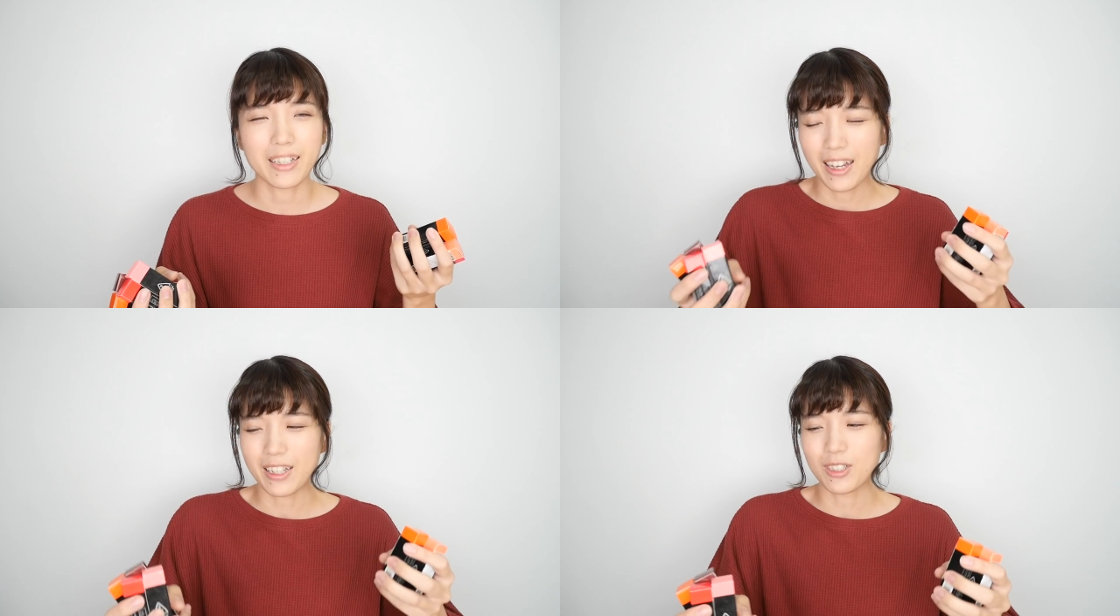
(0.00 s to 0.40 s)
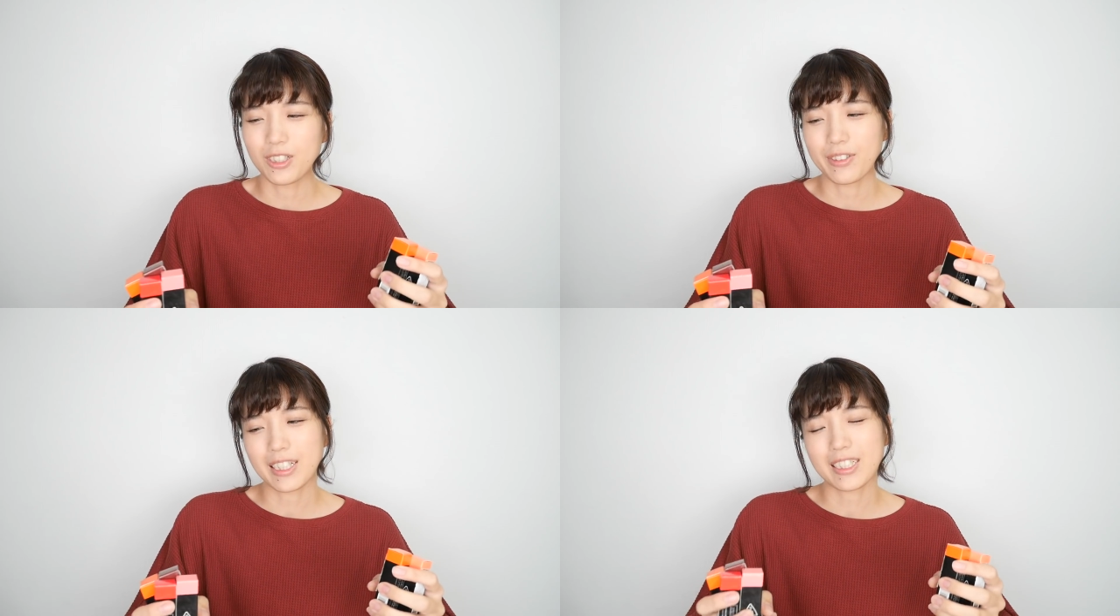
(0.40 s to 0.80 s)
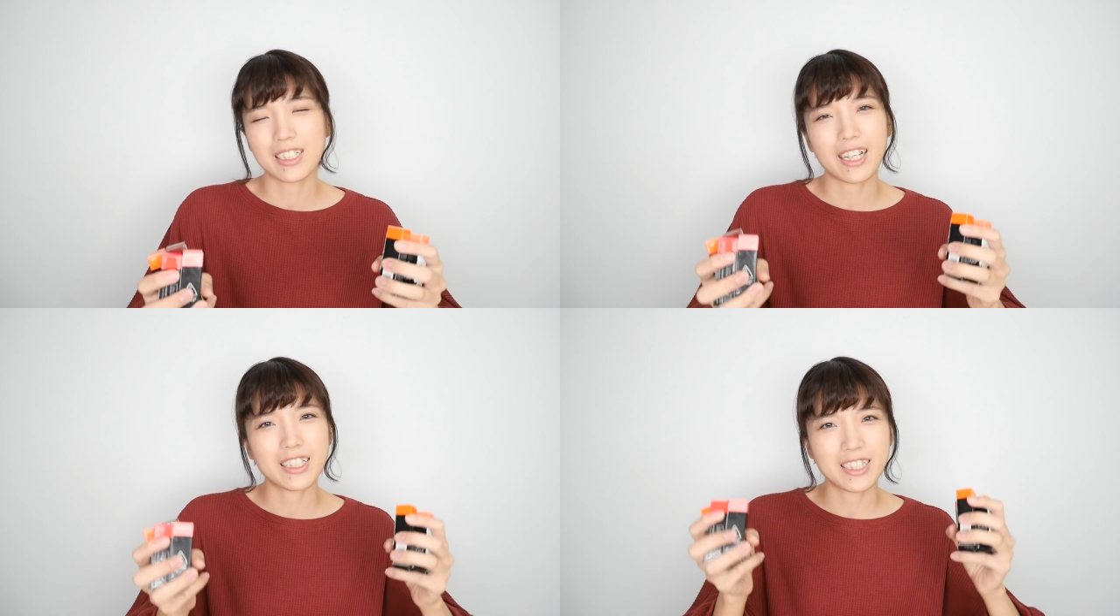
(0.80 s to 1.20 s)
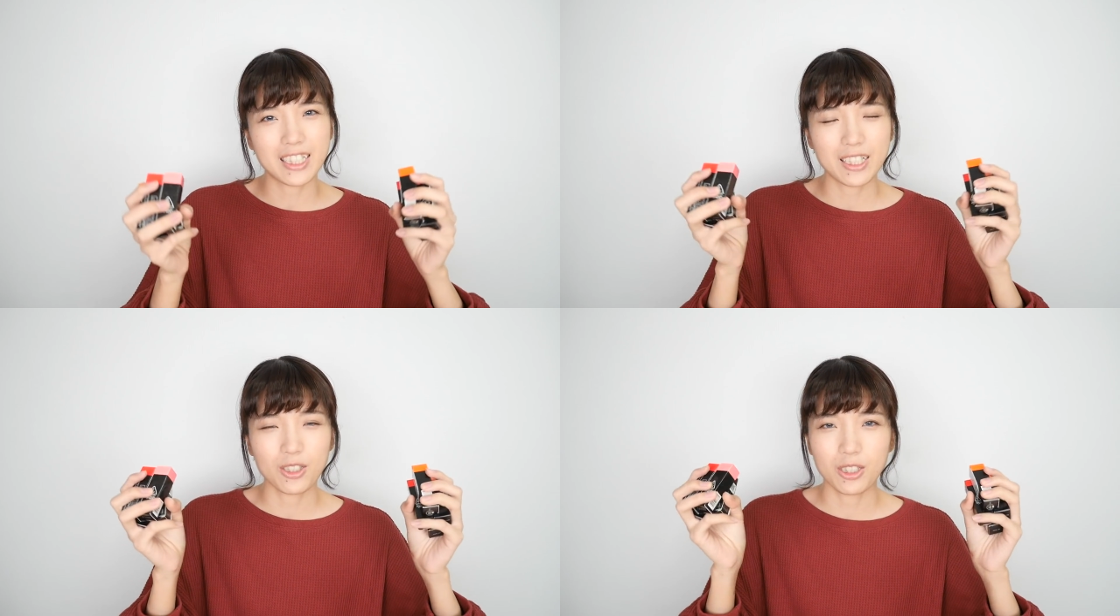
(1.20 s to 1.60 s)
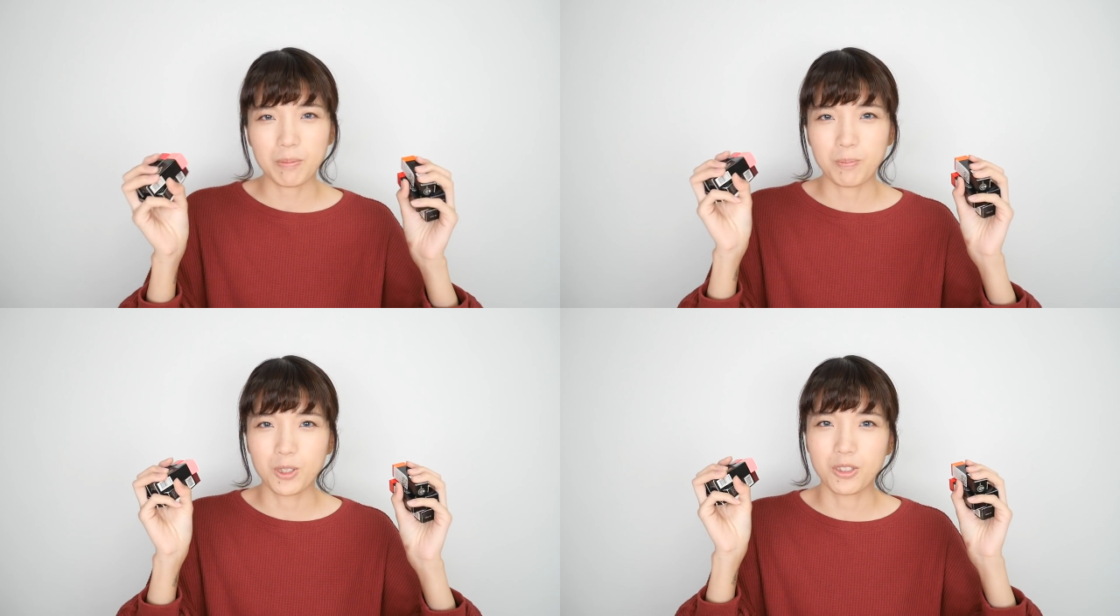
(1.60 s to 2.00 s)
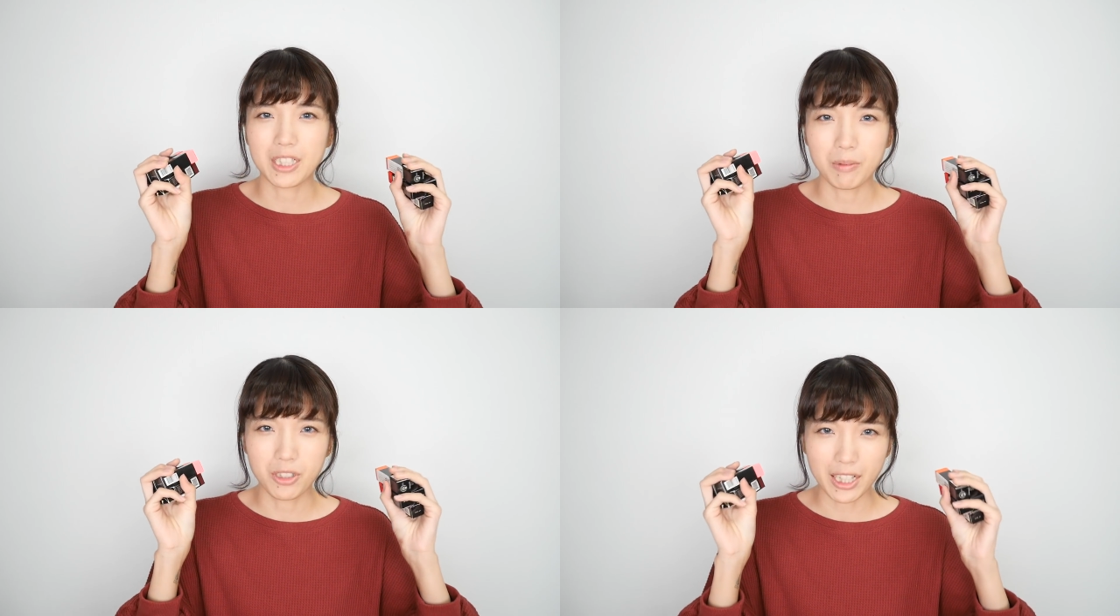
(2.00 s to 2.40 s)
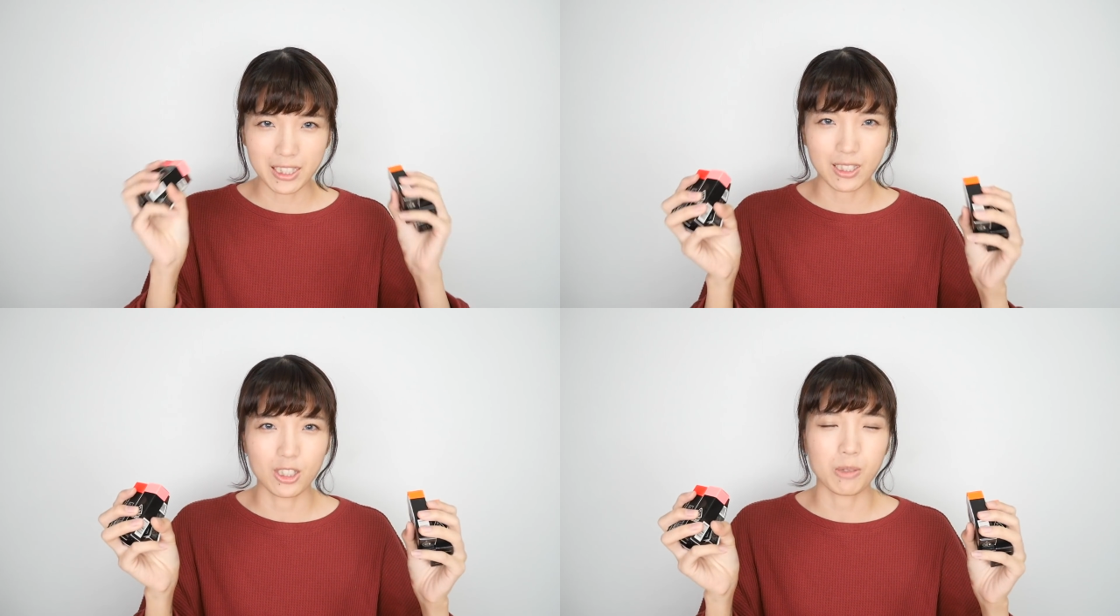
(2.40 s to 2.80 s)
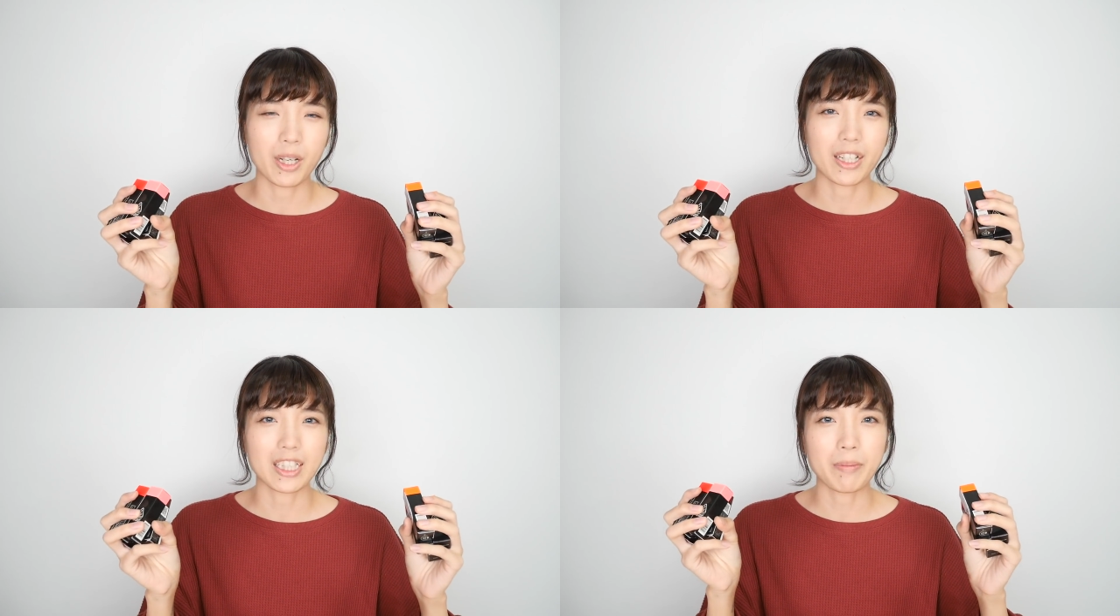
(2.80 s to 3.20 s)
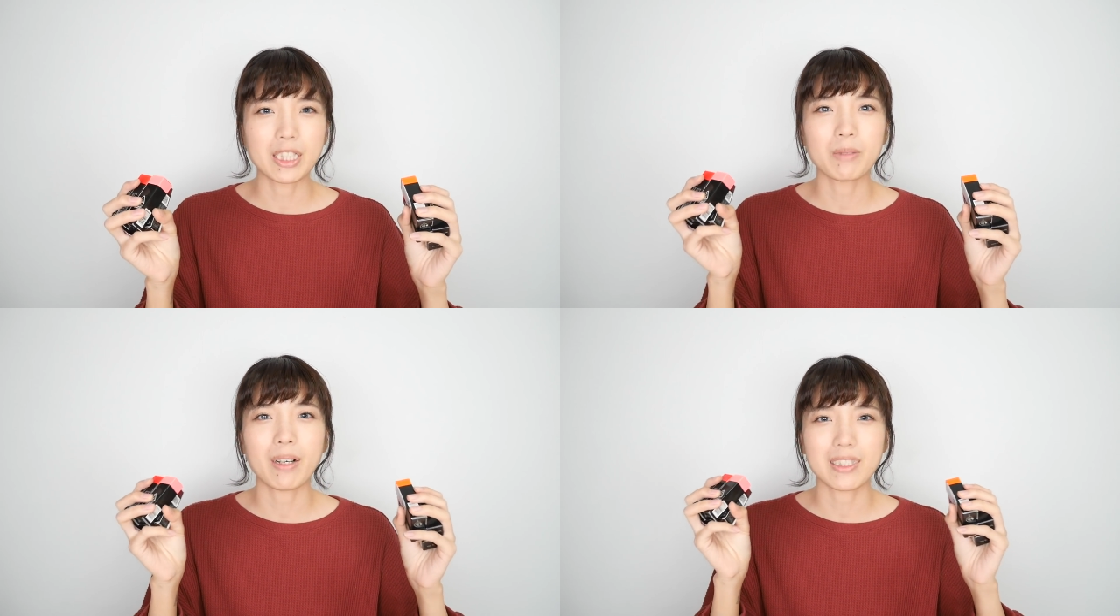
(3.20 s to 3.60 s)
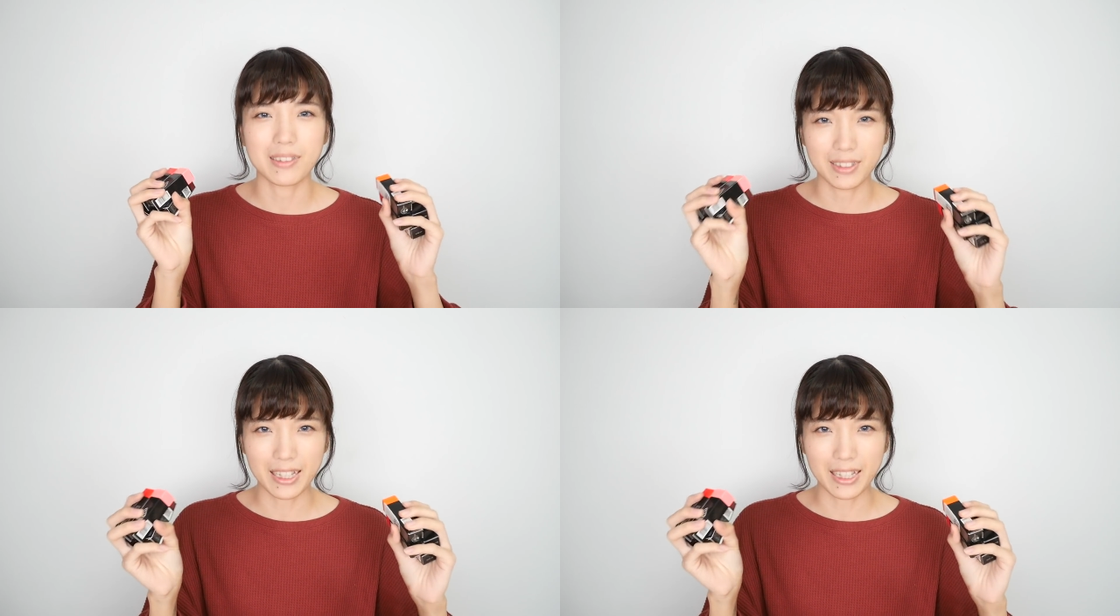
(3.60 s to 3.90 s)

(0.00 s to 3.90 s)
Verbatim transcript: 私が1円のリップどんなもんかっていうのを今から試しますの